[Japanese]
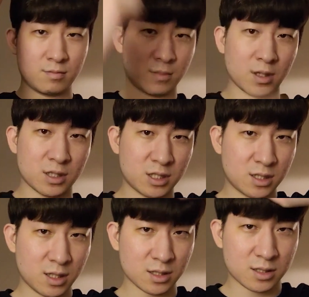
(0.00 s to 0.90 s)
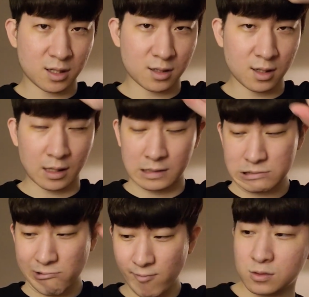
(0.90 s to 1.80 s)
までしっかりつけて、
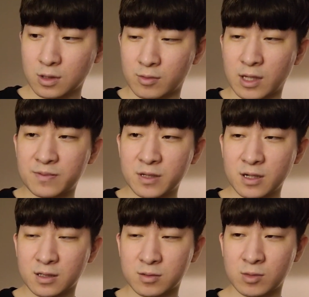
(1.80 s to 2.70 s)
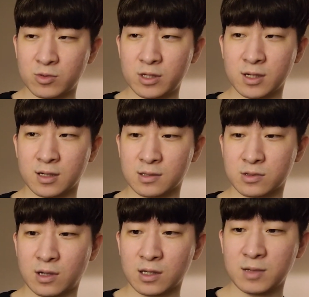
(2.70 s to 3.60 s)
ちょっとあのレプリカでもいいから、
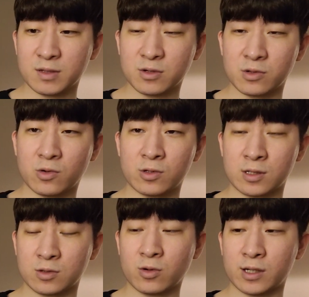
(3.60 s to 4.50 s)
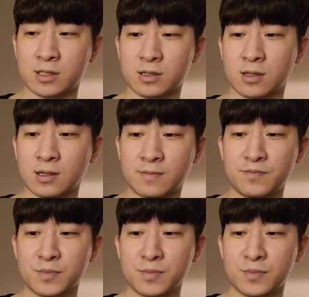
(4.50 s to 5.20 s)
ちょっと秋葉とかどこどっかに行って、